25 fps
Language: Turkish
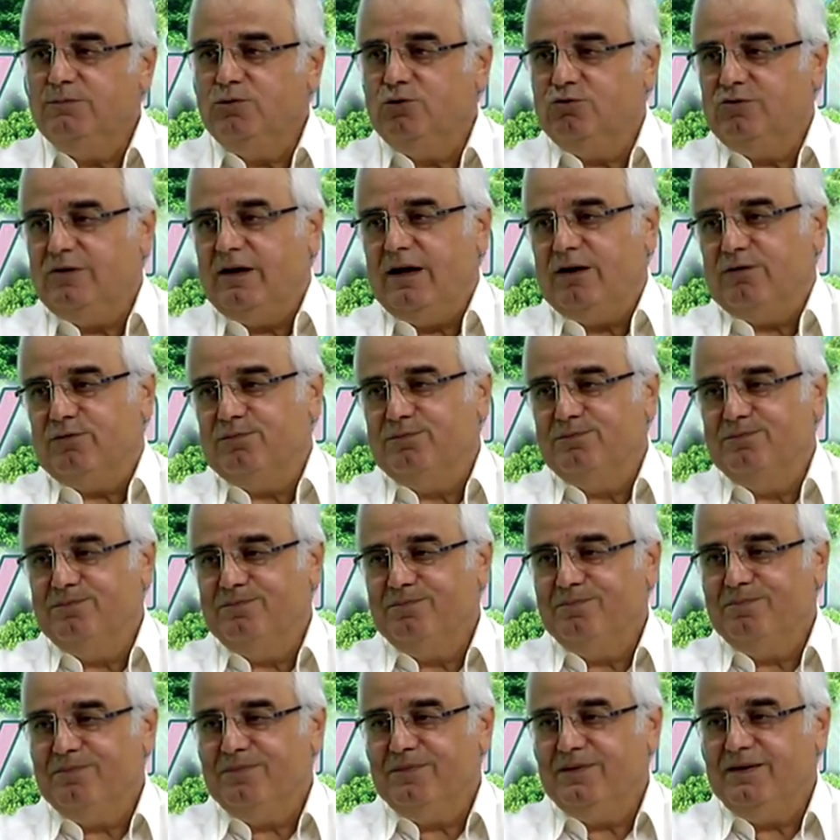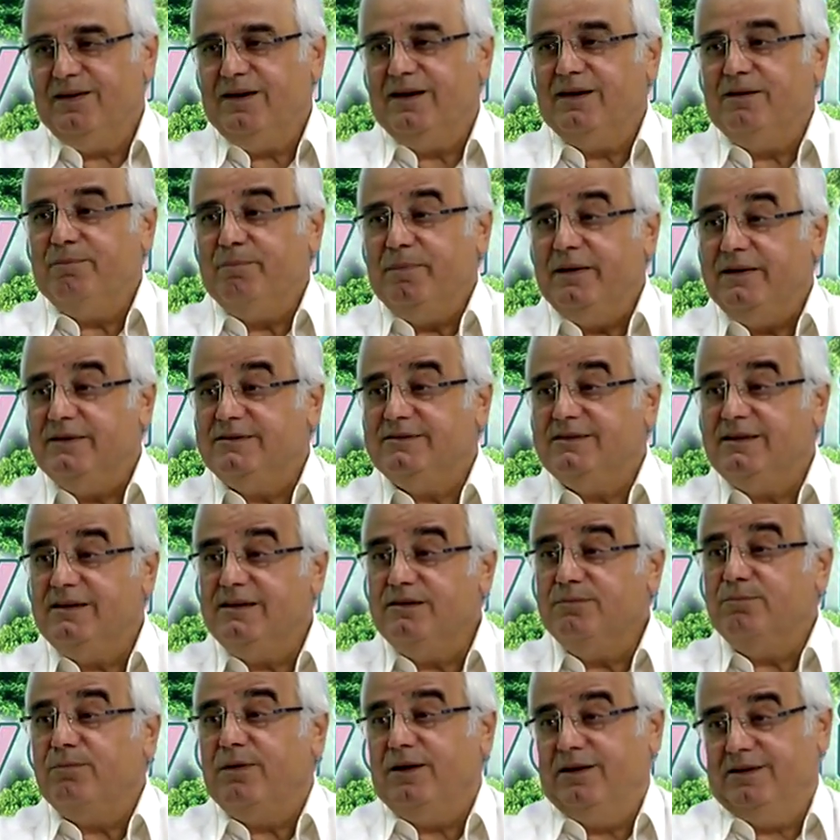notarum. Yani
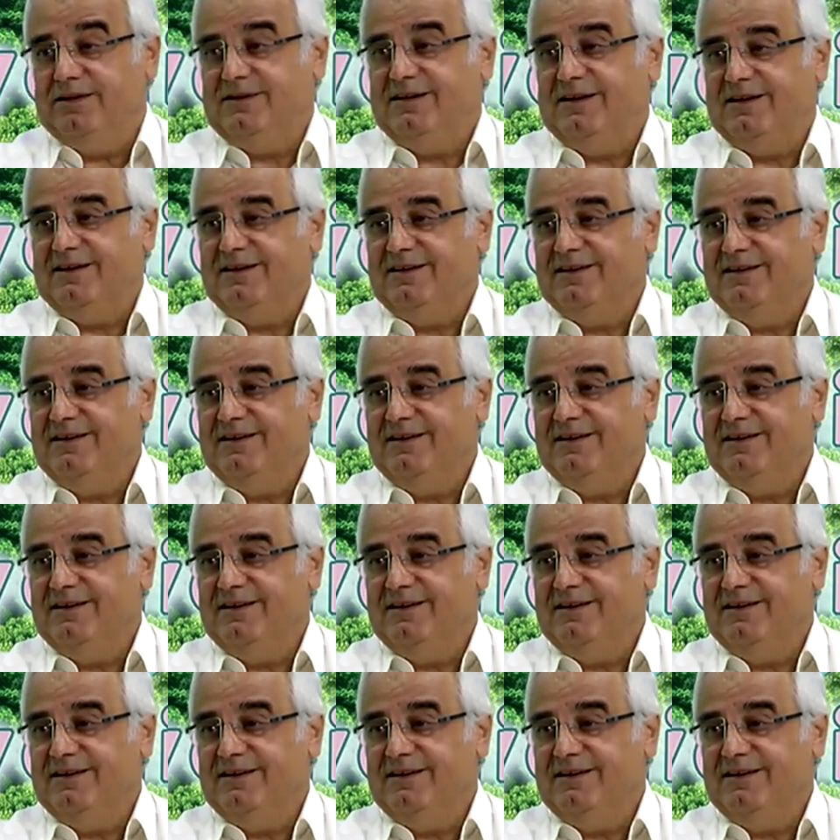penisilinin mantarı.